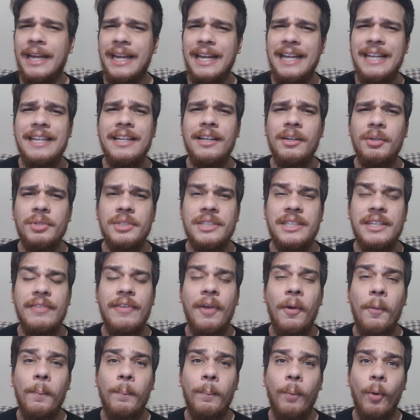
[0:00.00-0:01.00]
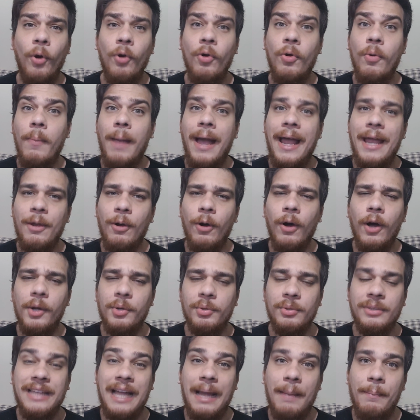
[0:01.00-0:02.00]
Ele, inclusive, é um pouco
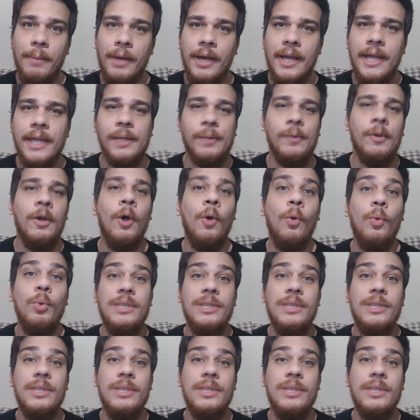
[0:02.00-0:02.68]
maior, o tamanho,